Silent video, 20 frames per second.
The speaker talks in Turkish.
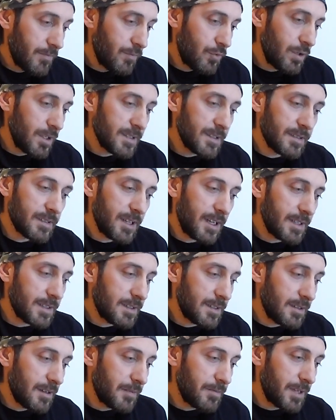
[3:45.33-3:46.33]
Bu arada
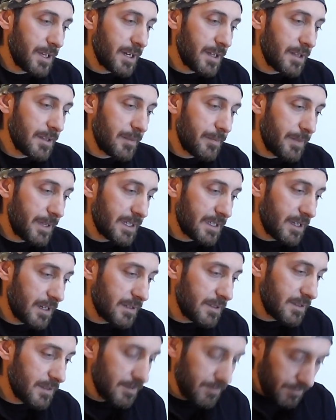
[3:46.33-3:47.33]
Tahsin abi herhalde metal
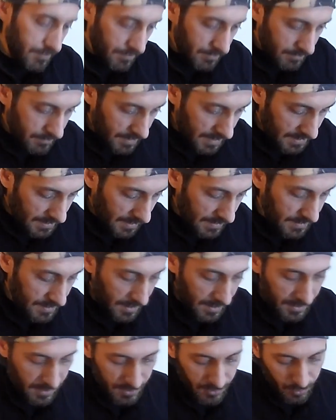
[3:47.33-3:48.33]
metal
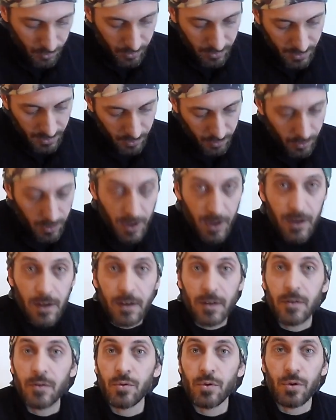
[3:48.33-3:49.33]
sarkaç kullanıyor ya.
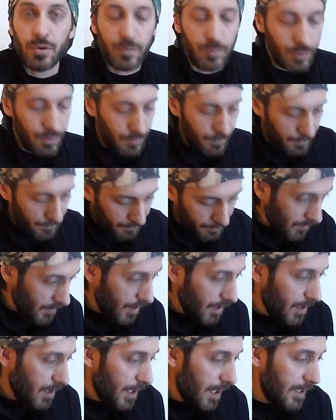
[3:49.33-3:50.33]
Doğru mu?
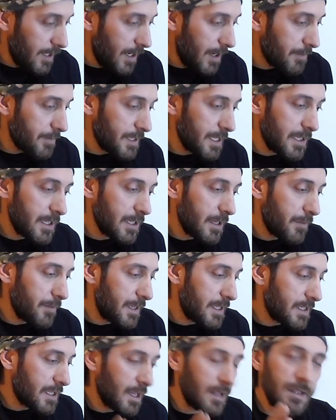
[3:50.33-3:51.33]
Ali abi de ya
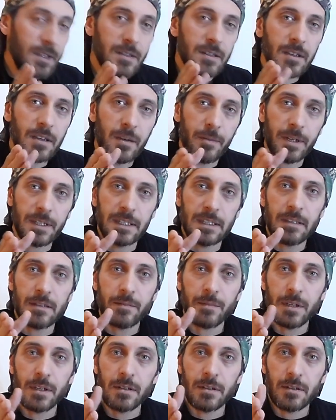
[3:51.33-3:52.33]
metal ya da
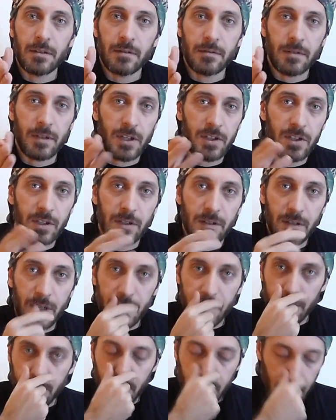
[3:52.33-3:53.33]
hematit mi? Taş,
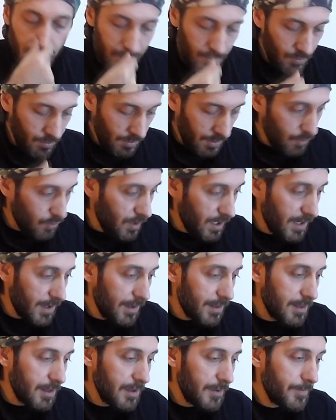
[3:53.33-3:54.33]
taş sarkaç kullanıyor
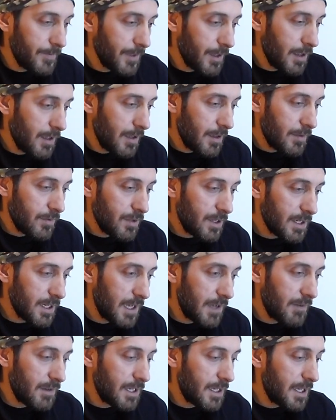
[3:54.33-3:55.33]
herhalde. Bunlar
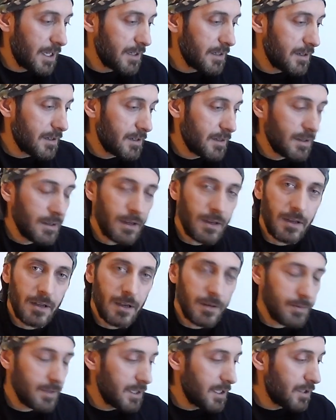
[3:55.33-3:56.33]
evliler. Ali
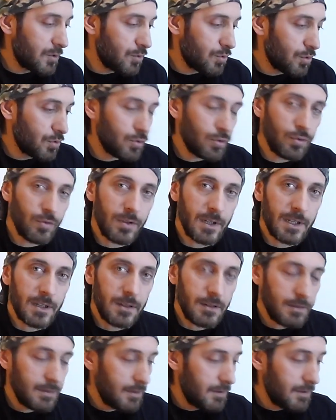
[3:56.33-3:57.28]
abinin iki çocuğu var.